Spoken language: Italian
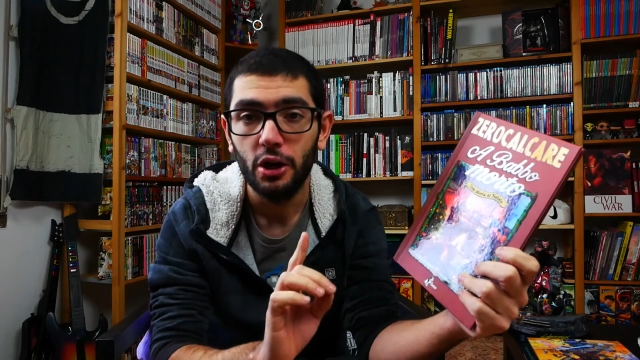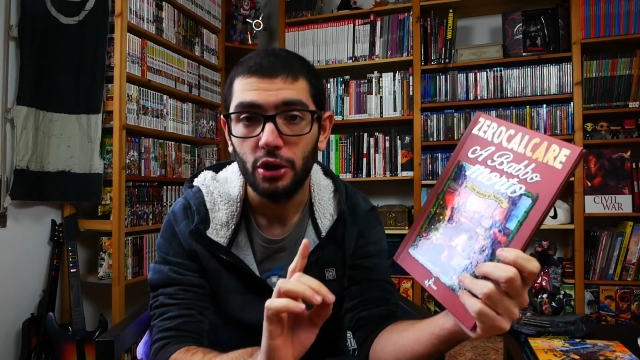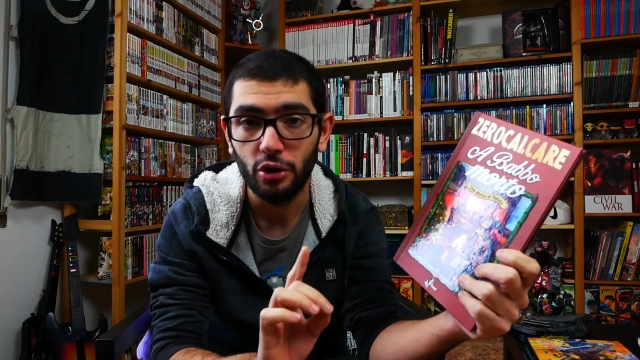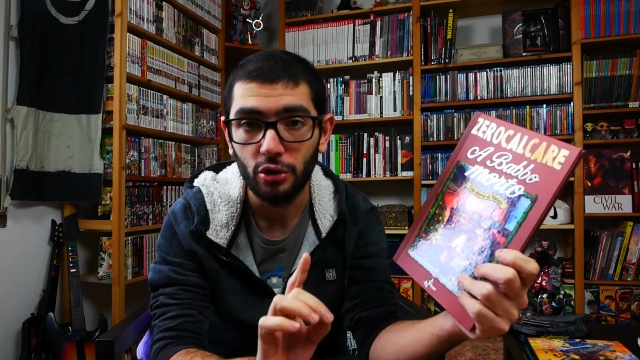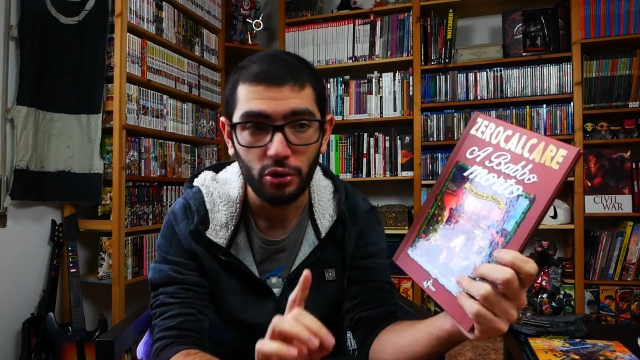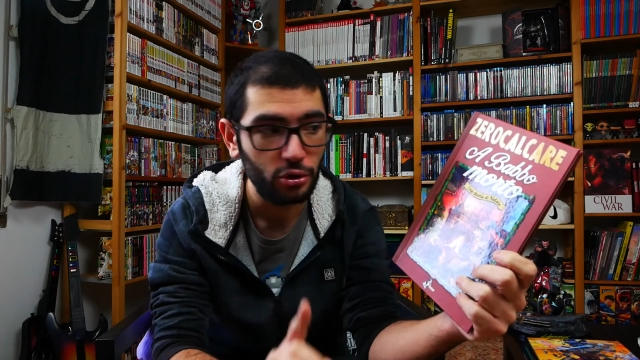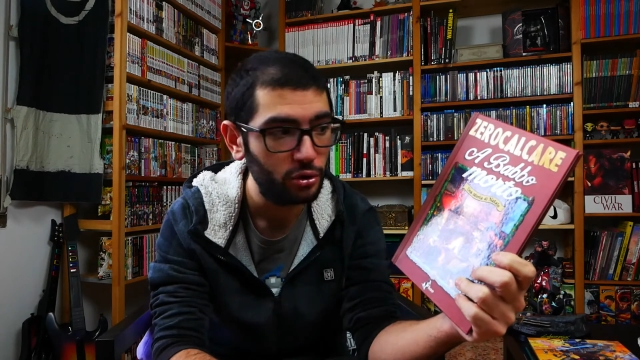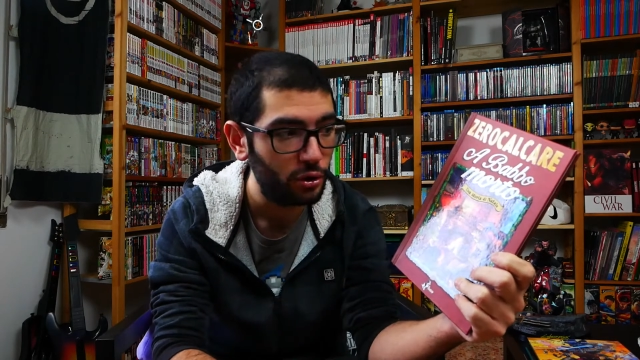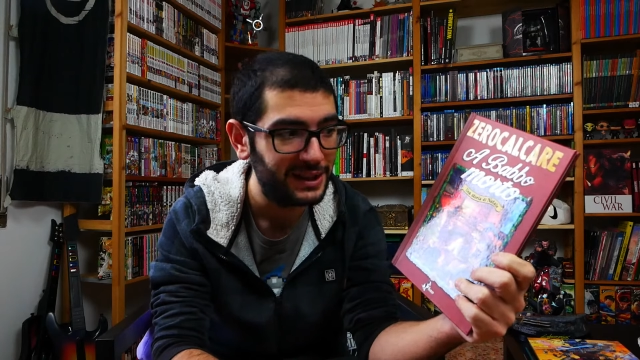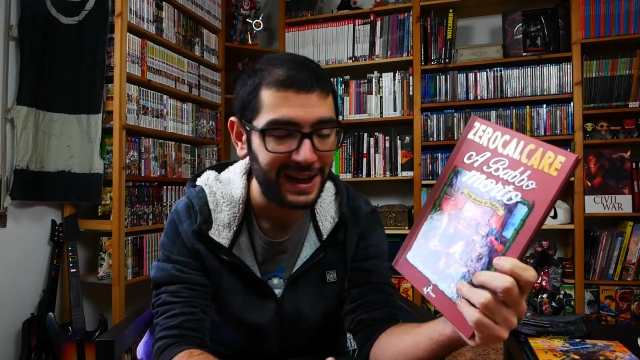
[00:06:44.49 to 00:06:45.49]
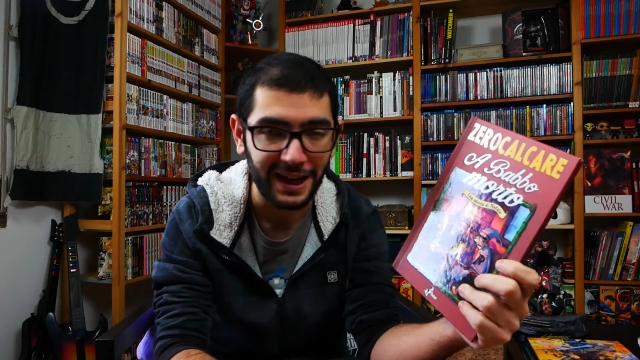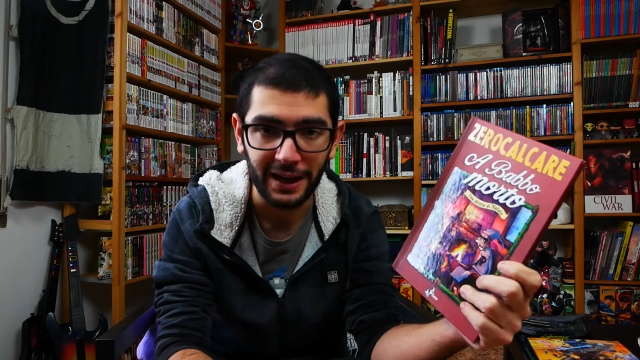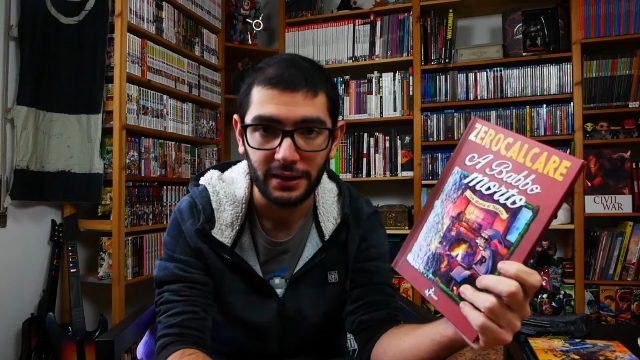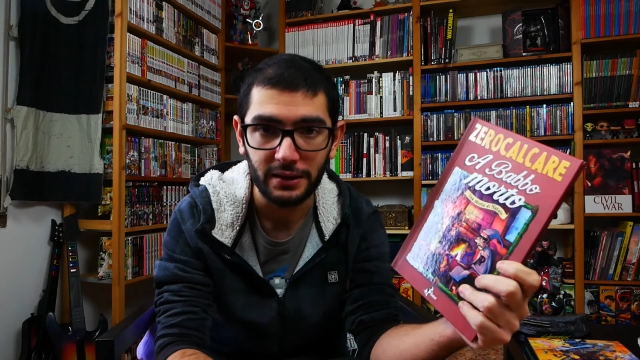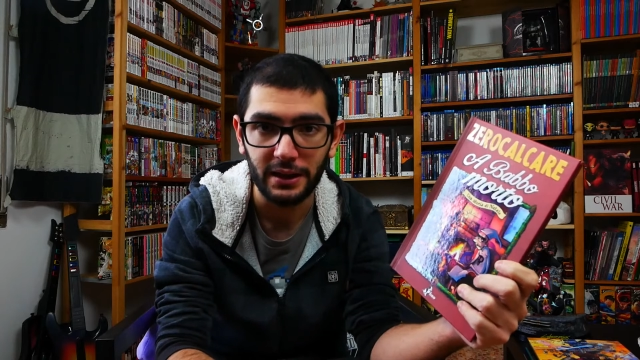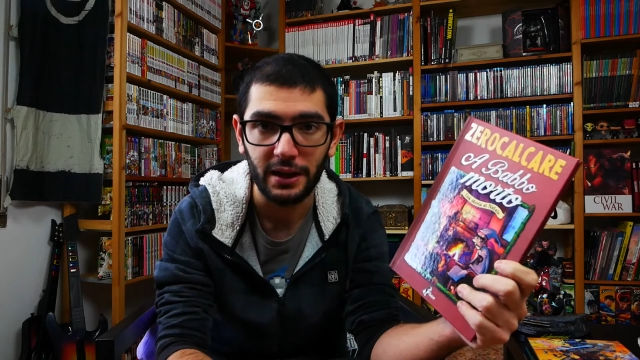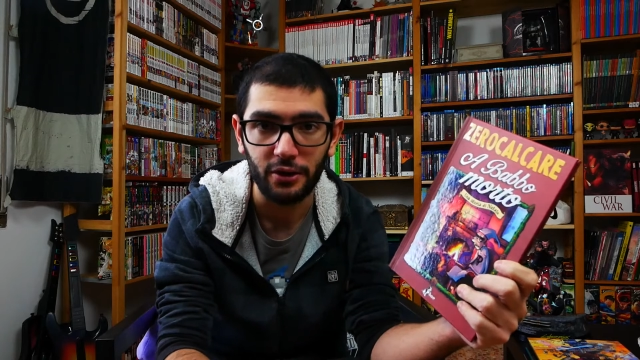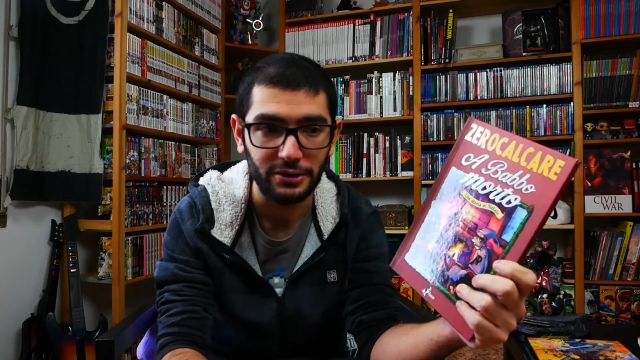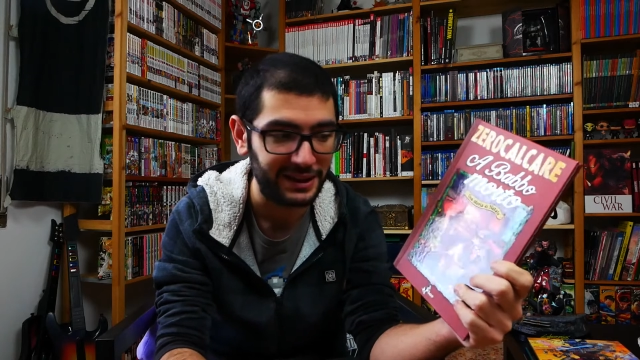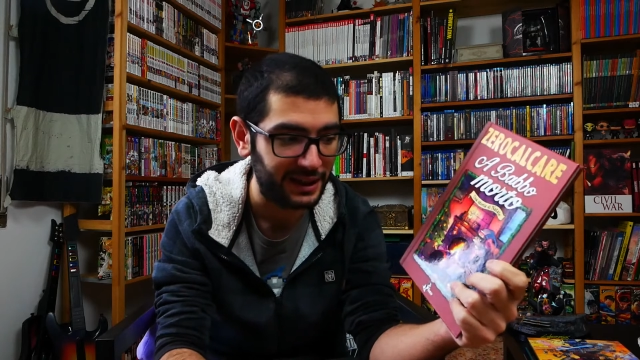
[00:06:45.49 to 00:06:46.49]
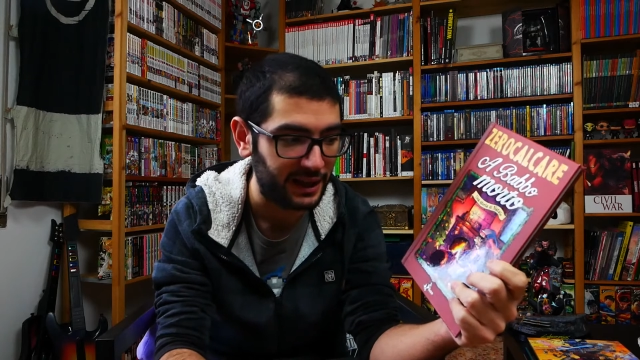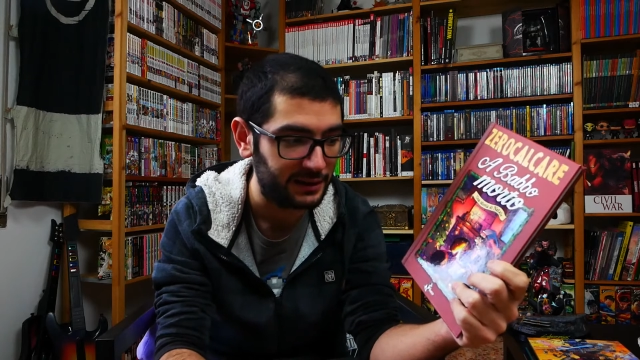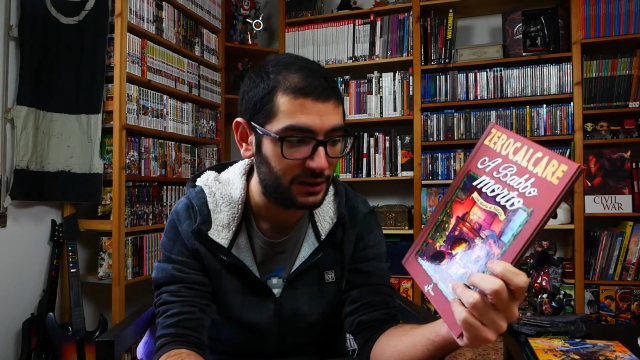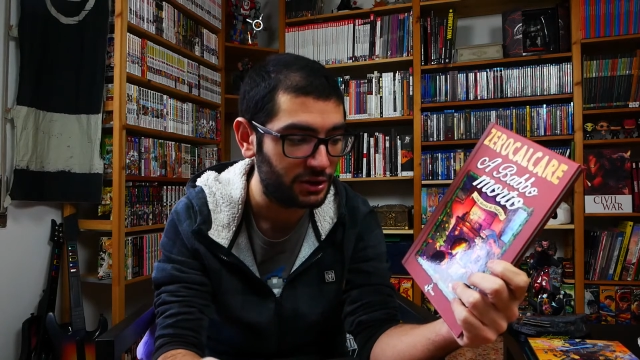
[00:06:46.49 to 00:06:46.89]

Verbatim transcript: Non ho idea di che cosa tratti,